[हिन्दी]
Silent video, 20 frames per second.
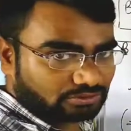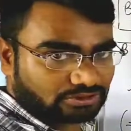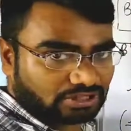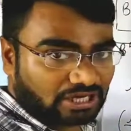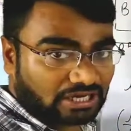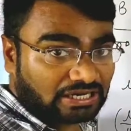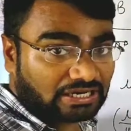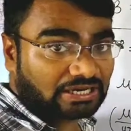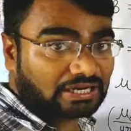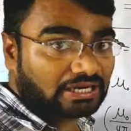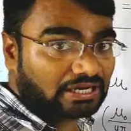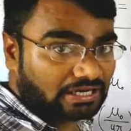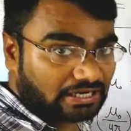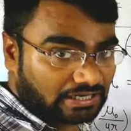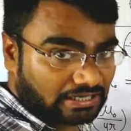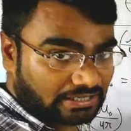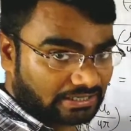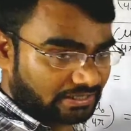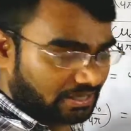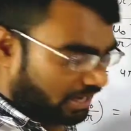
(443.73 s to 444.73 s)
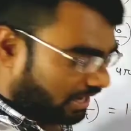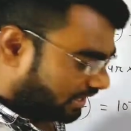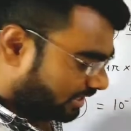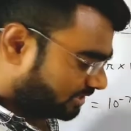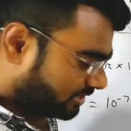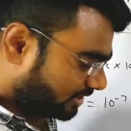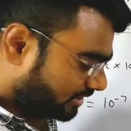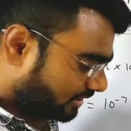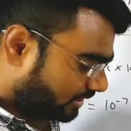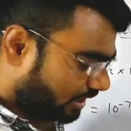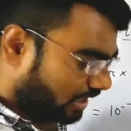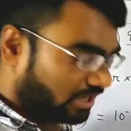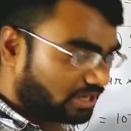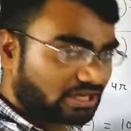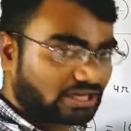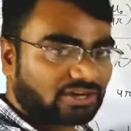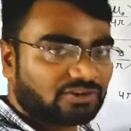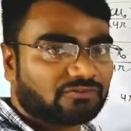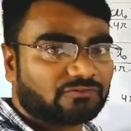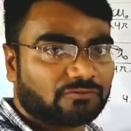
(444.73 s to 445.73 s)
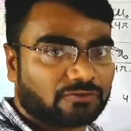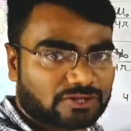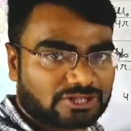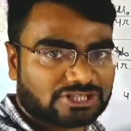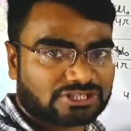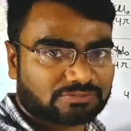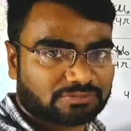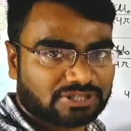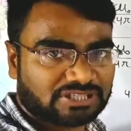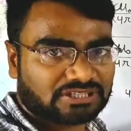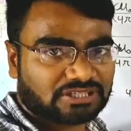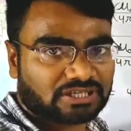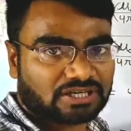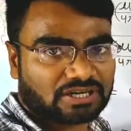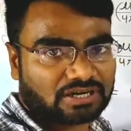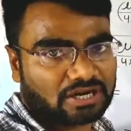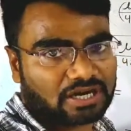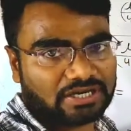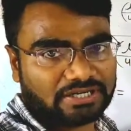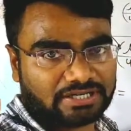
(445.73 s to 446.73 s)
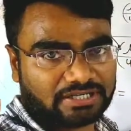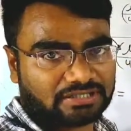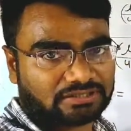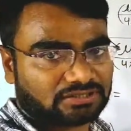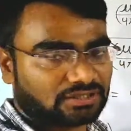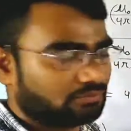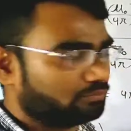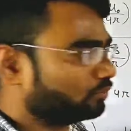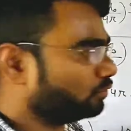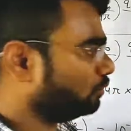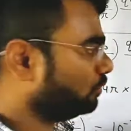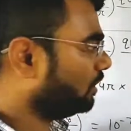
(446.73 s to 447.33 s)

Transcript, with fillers: होता है डायरेक्शन निकालने का फर्स्ट मेथड राइट हैंड थंब